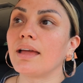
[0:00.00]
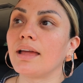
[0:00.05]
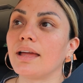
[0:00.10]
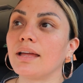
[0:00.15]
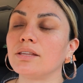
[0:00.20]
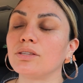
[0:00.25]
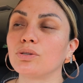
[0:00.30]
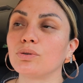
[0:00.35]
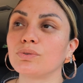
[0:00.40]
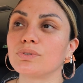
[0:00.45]

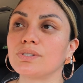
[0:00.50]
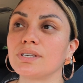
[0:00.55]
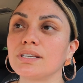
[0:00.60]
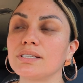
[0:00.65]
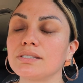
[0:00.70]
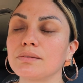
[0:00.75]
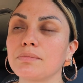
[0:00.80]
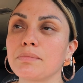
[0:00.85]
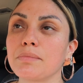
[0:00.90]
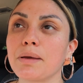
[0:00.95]

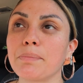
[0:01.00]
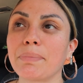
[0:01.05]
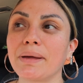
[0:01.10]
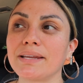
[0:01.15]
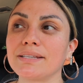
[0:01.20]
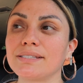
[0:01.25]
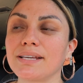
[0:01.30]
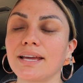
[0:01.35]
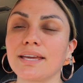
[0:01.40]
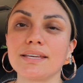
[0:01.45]
Entonces me
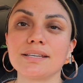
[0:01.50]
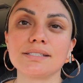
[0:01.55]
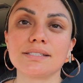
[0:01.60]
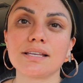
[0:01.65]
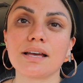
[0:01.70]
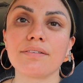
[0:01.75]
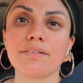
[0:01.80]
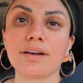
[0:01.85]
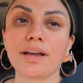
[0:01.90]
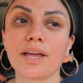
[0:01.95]
parece que ella
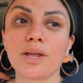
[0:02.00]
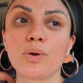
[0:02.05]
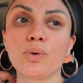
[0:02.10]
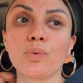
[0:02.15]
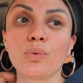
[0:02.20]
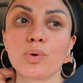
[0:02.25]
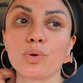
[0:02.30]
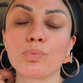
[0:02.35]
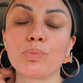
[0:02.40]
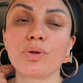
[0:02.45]
estaba en
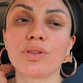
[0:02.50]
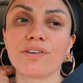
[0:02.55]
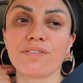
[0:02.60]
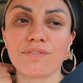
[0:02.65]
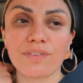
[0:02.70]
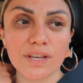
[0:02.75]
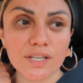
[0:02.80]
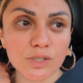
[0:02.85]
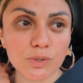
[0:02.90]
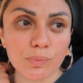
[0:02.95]
un grupo de
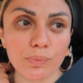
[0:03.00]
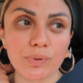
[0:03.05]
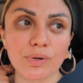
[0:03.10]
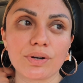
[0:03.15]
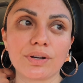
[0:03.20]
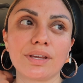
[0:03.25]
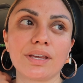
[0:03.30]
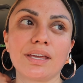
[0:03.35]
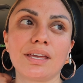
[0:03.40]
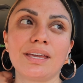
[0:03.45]

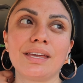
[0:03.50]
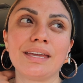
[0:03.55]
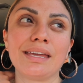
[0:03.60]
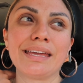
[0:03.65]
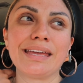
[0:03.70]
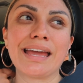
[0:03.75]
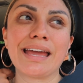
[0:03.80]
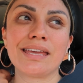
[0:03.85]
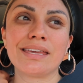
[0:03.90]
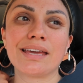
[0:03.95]
Facebook
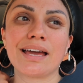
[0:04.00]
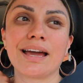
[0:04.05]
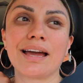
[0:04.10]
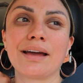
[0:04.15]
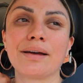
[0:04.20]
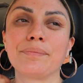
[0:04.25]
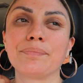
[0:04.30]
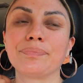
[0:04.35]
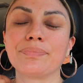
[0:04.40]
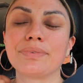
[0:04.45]
y
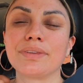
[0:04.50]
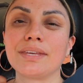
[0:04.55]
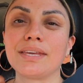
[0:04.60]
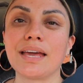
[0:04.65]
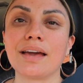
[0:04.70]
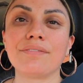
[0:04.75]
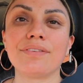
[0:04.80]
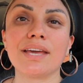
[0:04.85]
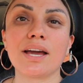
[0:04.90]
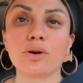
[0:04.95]
ella
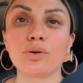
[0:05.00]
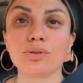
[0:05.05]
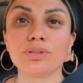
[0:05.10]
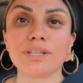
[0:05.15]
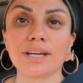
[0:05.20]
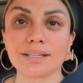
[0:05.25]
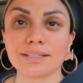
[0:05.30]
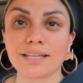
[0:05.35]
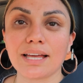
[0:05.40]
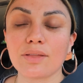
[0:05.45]
ya había
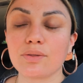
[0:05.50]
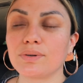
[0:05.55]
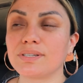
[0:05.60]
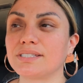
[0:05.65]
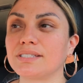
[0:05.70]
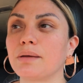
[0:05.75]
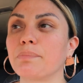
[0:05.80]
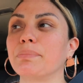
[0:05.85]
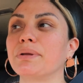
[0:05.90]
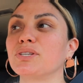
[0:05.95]
contactado a
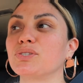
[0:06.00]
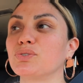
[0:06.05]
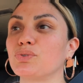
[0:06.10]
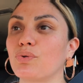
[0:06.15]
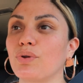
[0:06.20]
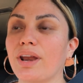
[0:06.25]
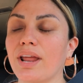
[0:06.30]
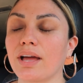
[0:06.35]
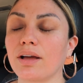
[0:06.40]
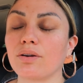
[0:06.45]
esta
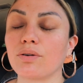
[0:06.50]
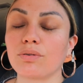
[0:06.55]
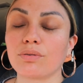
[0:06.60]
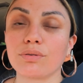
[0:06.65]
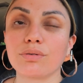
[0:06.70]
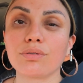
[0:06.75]
persona